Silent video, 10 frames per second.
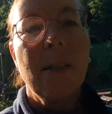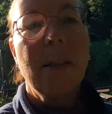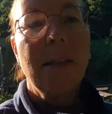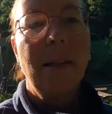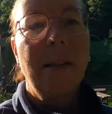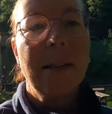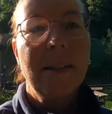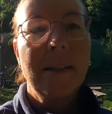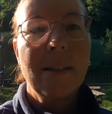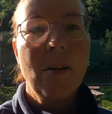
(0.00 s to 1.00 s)
ich das gar nicht
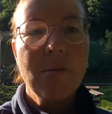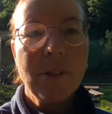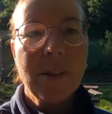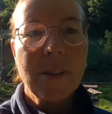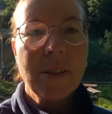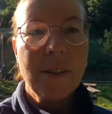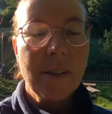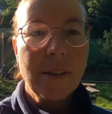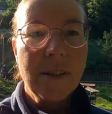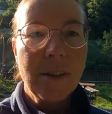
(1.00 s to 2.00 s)
alles aufesse.
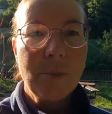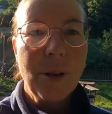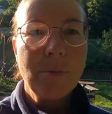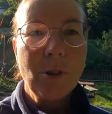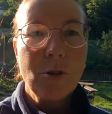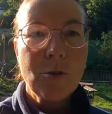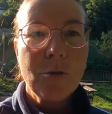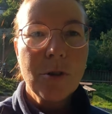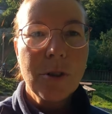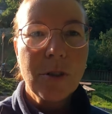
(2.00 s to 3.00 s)
Das heißt, es bleibt dann
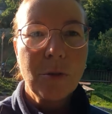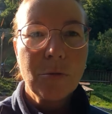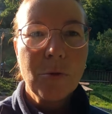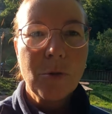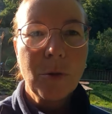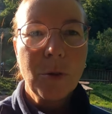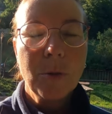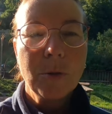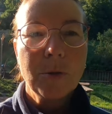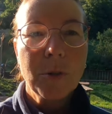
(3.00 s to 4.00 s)
schön in dieser Dose
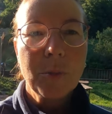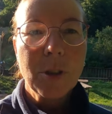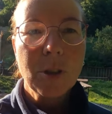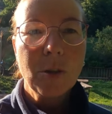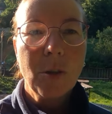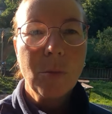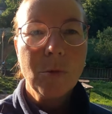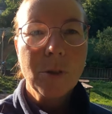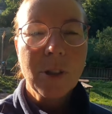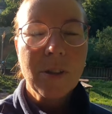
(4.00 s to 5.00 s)
und wird mitgenommen und